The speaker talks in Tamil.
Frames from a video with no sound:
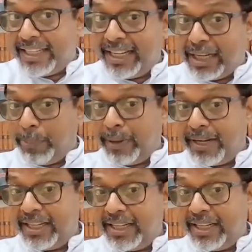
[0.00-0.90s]
இருந்து
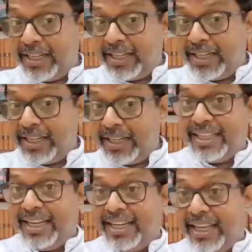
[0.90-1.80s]
எடுக்கப்பட்டிருக்கு
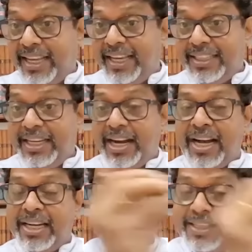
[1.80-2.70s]
சிங்களத்தில இருந்த ஏக்கிய
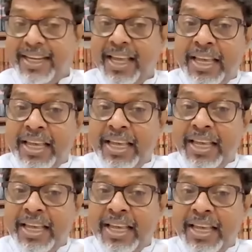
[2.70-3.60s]
ஆங்கிலத்திலே
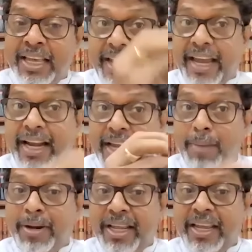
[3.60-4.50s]

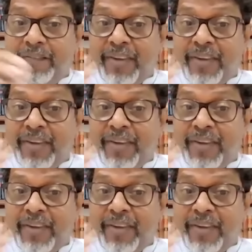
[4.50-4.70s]
ஏகி